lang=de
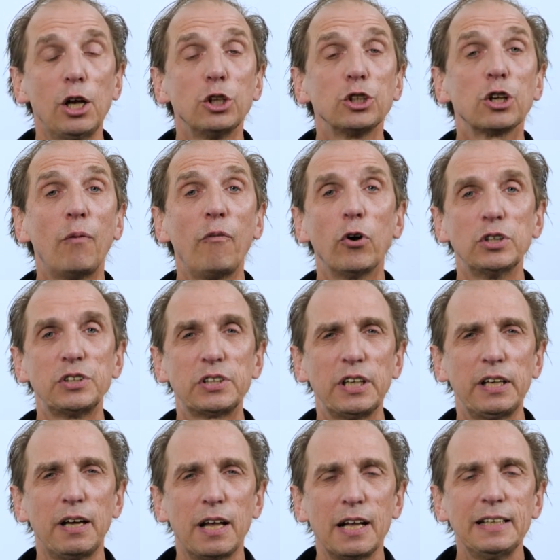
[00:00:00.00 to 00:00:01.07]
schauen wir uns
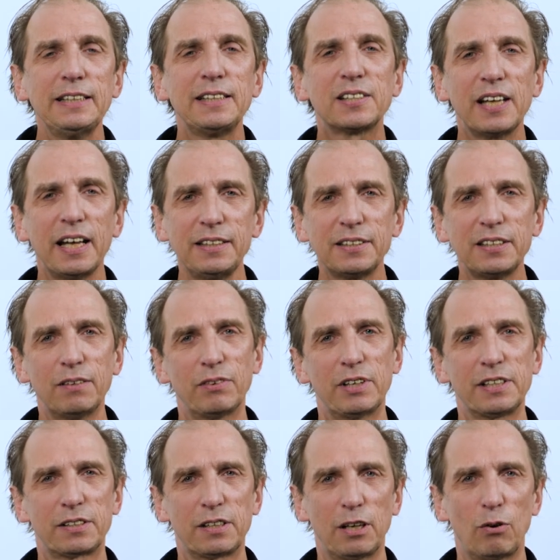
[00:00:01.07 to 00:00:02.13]
den
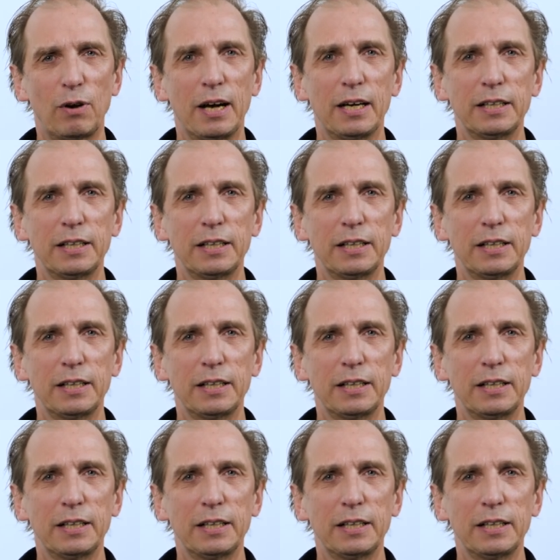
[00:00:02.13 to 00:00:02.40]
Lizenzhinweis genauer